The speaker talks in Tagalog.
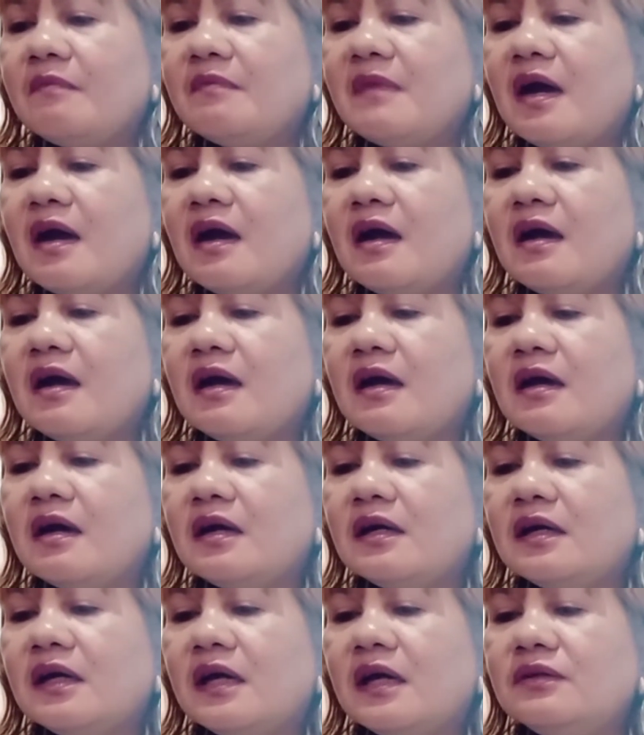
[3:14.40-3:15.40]
ma,
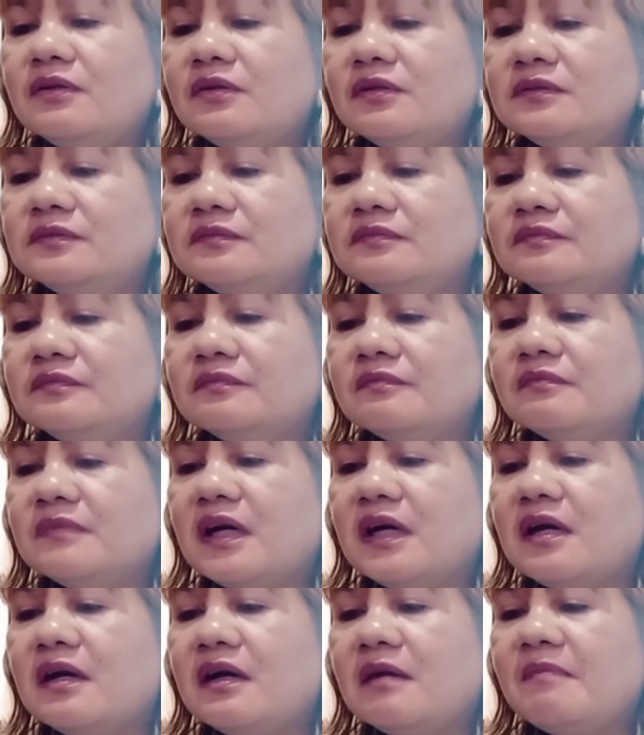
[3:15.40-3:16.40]
ano,
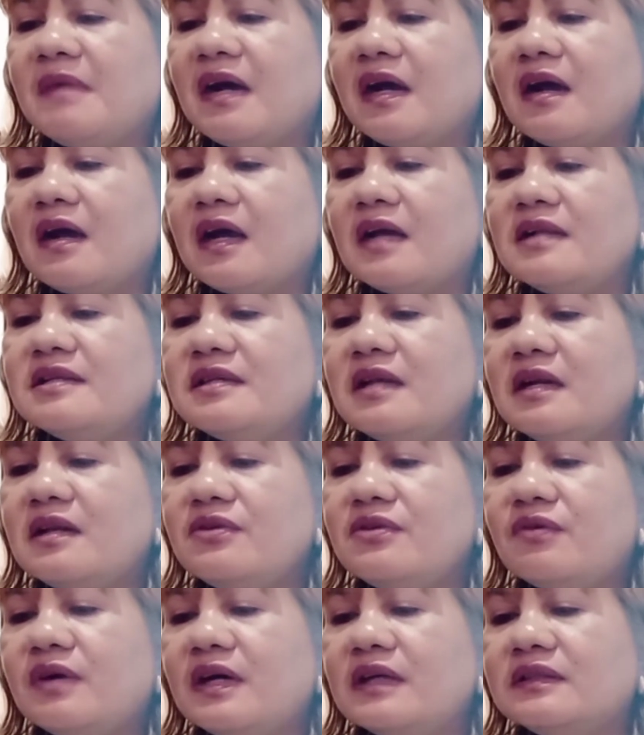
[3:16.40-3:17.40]
ma,
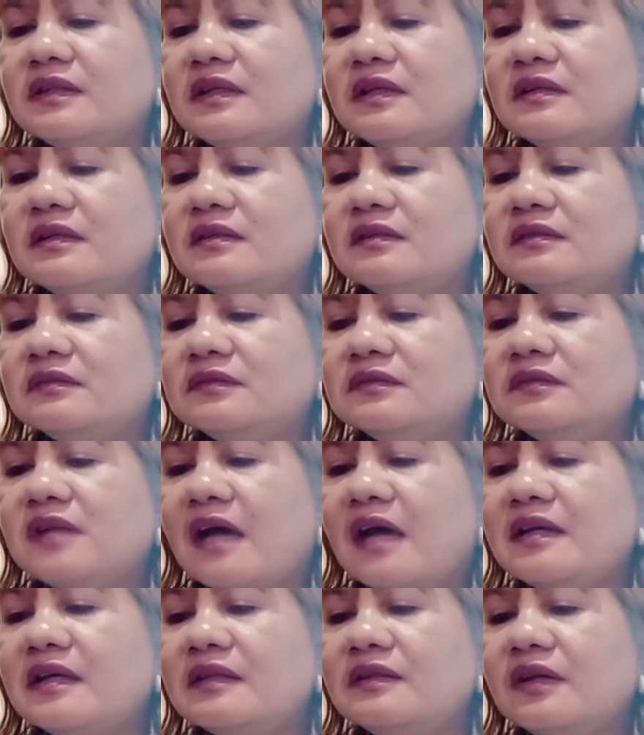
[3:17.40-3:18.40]
makakancel yung ating
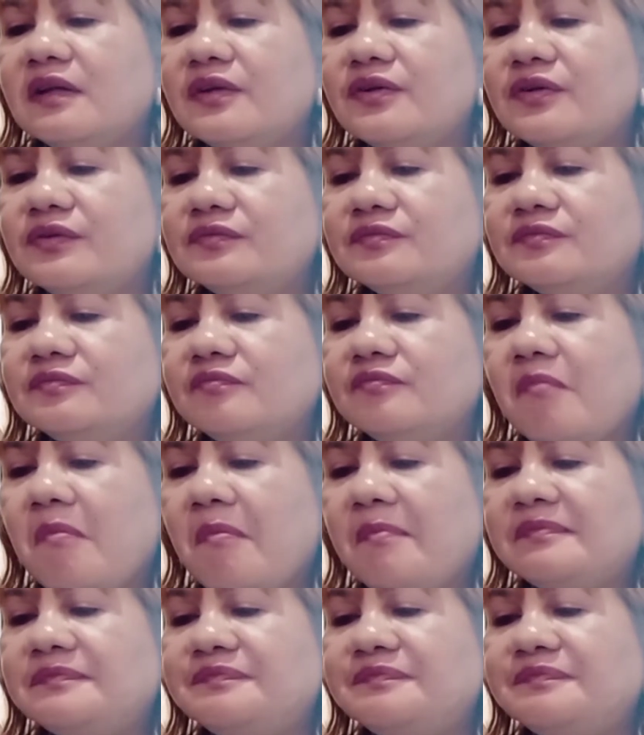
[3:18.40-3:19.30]
diet ngayon.